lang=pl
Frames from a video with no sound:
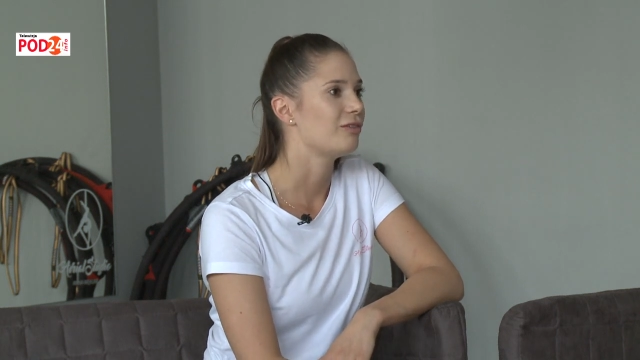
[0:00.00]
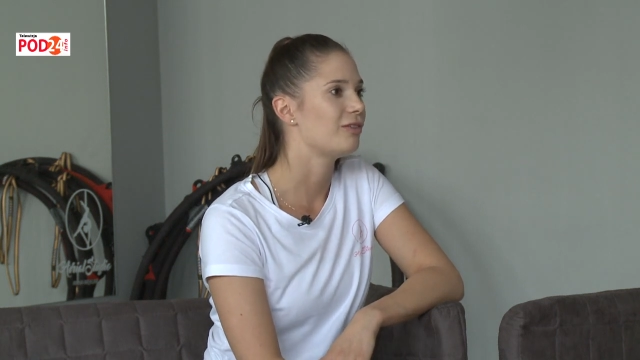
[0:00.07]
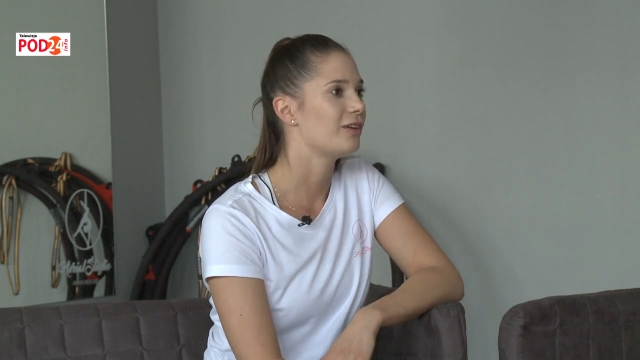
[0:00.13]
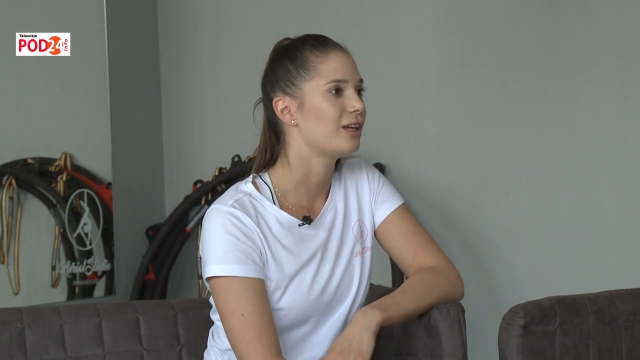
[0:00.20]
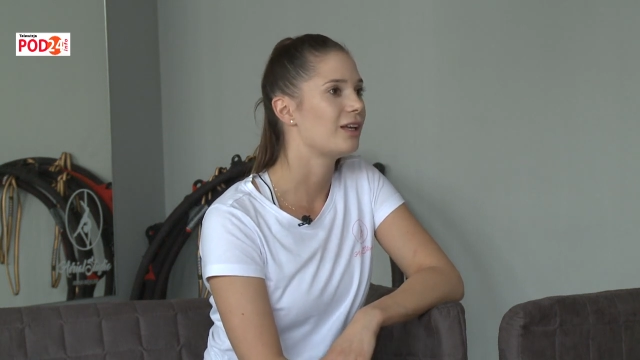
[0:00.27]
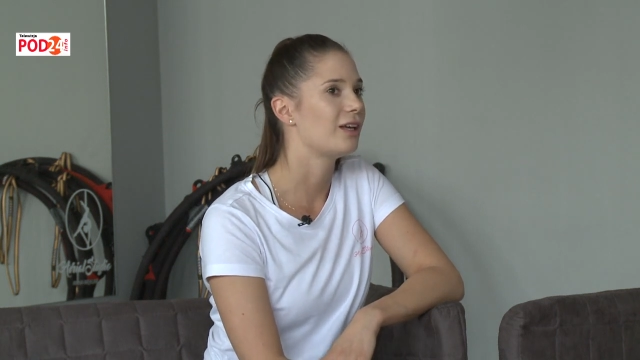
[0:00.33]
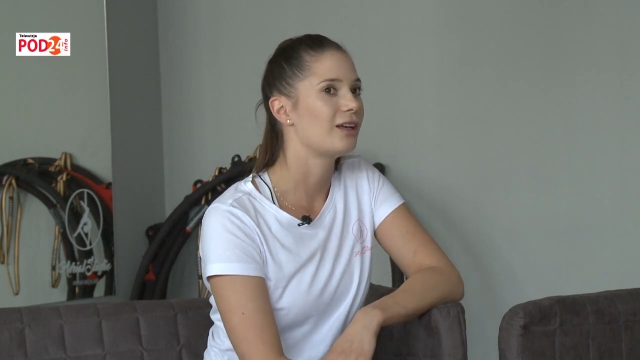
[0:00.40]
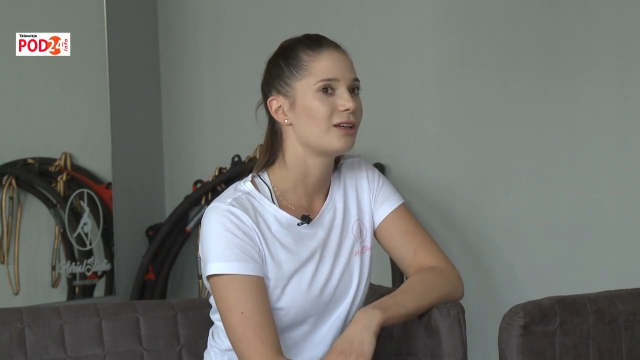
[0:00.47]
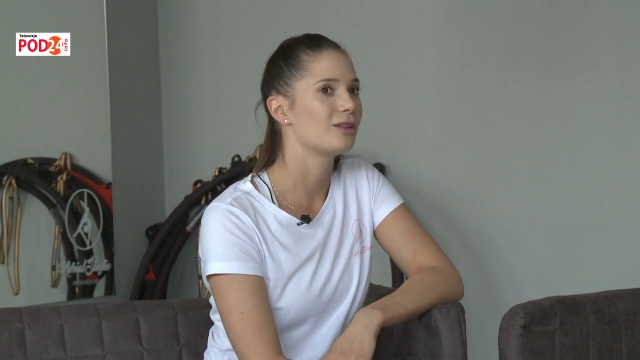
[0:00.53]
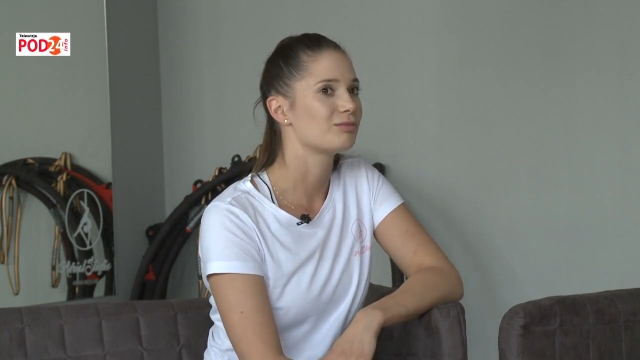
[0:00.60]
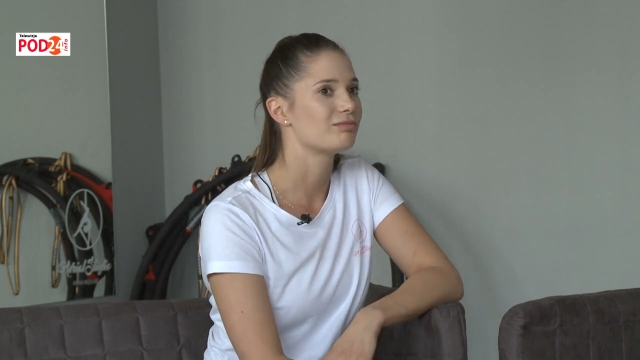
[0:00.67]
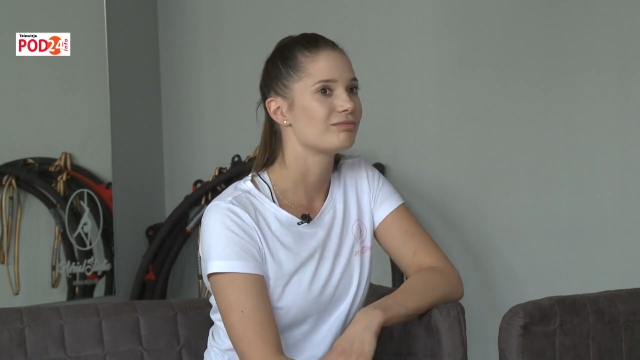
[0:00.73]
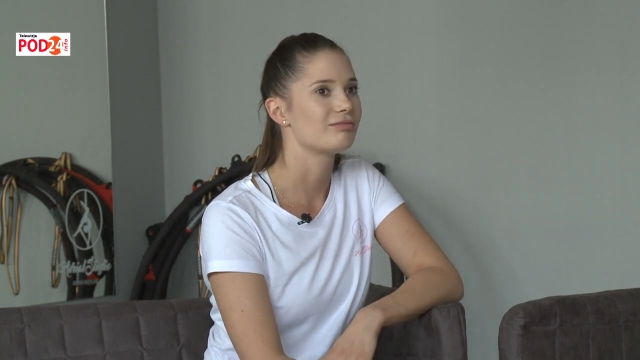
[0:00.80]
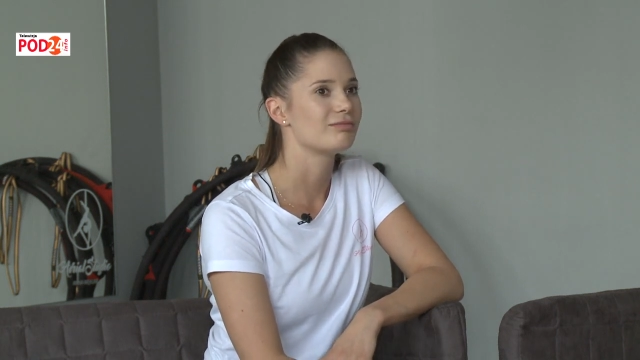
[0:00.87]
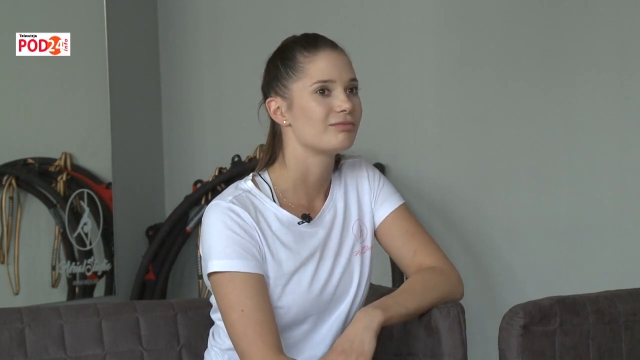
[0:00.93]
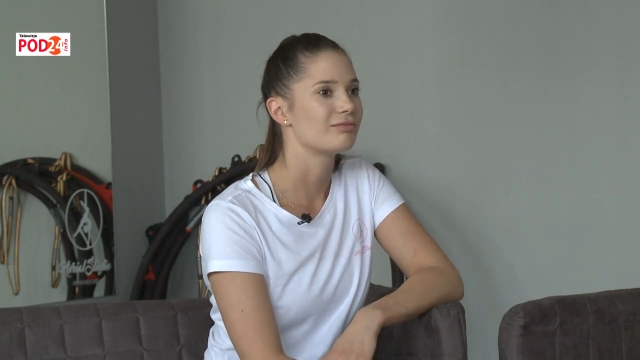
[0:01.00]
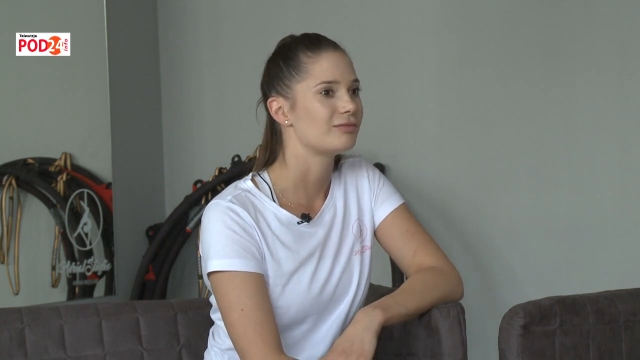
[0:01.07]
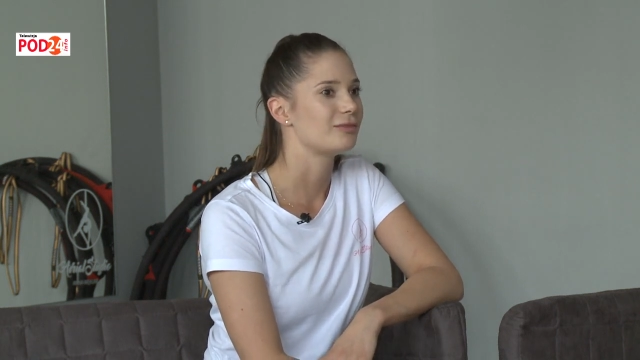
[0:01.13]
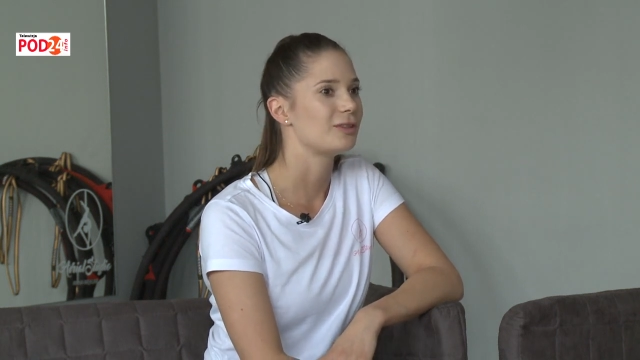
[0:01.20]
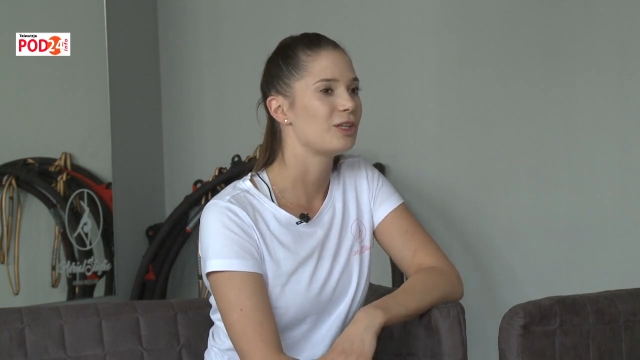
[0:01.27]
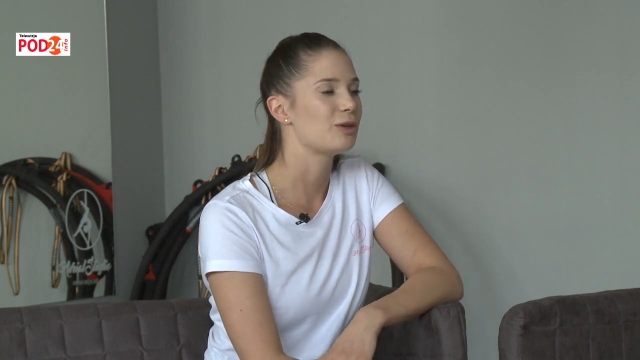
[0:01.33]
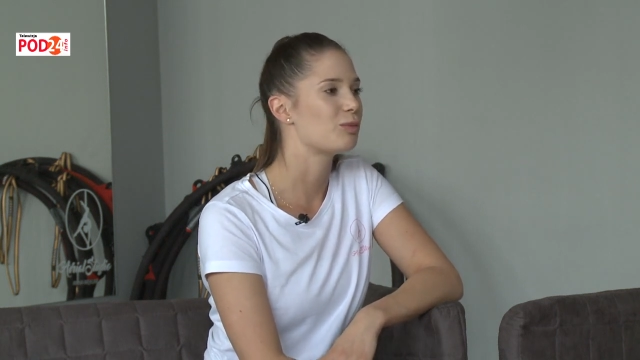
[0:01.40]
wiele
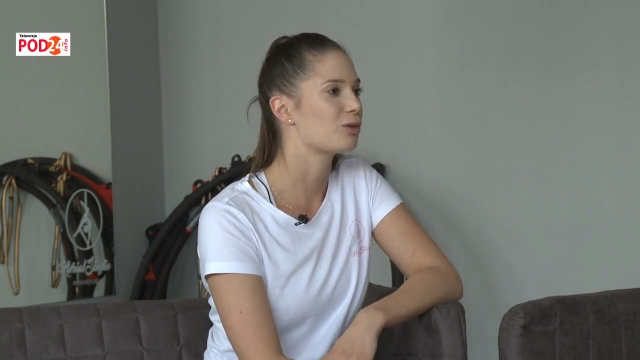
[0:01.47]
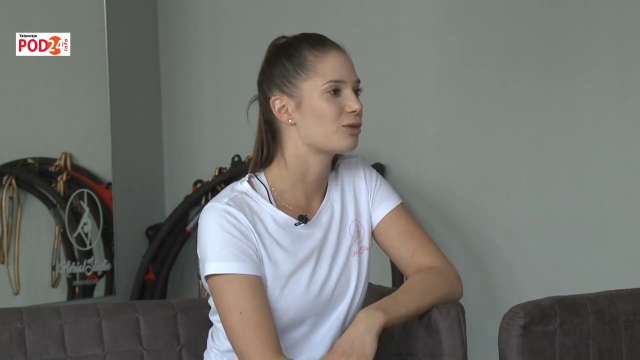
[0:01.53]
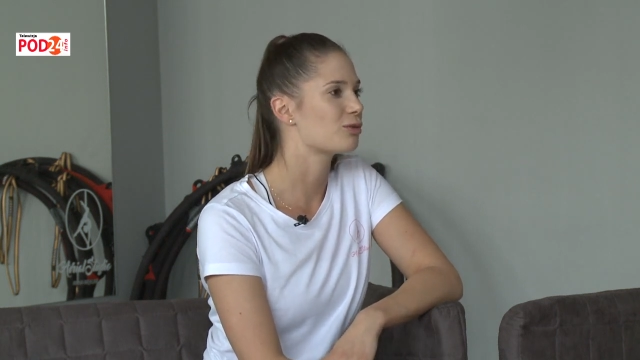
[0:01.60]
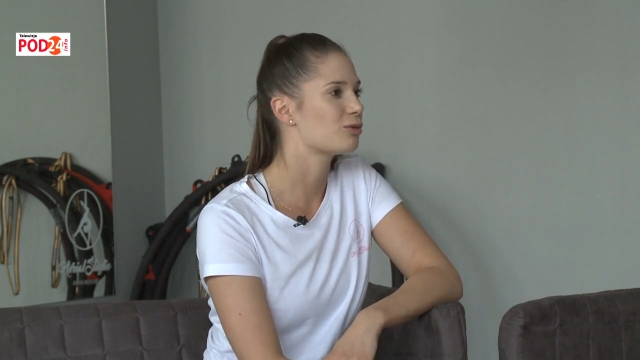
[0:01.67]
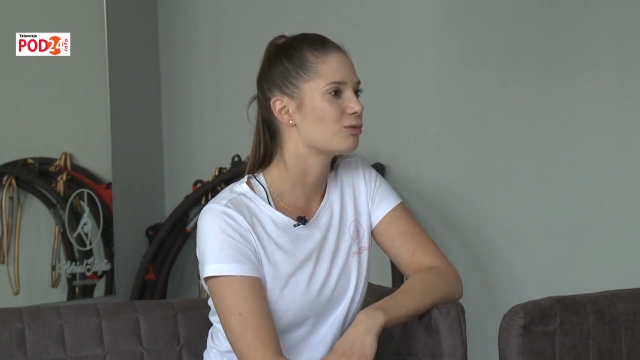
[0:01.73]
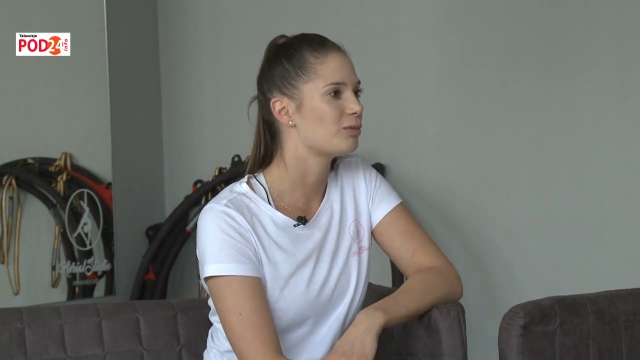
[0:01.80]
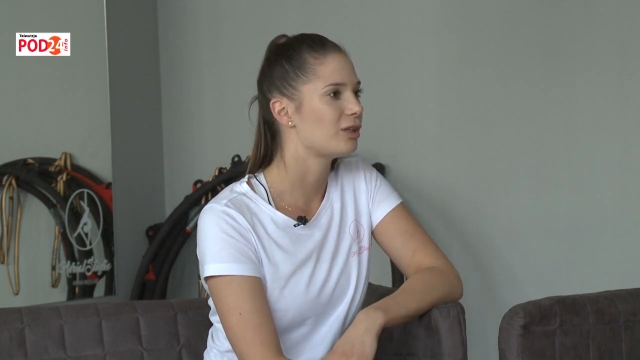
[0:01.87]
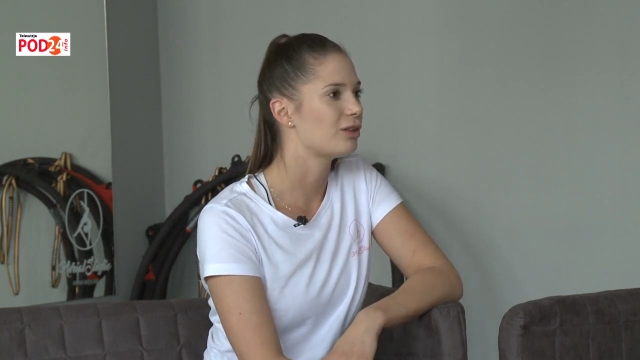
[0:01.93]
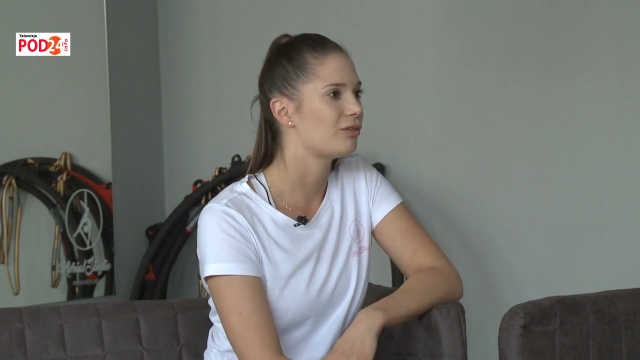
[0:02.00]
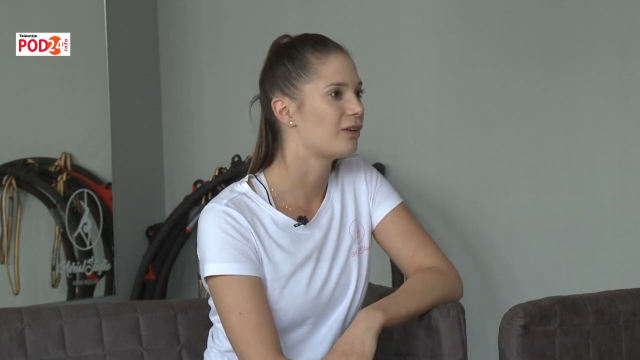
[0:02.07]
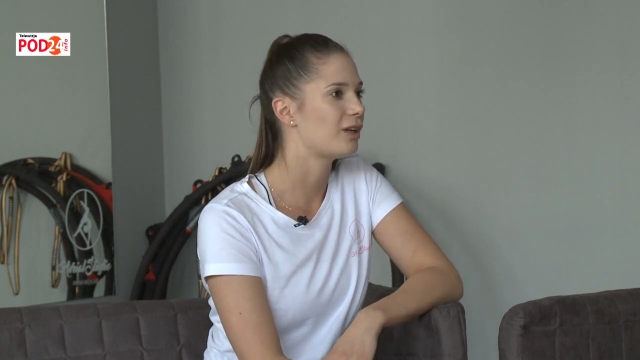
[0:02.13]
nieporozumień,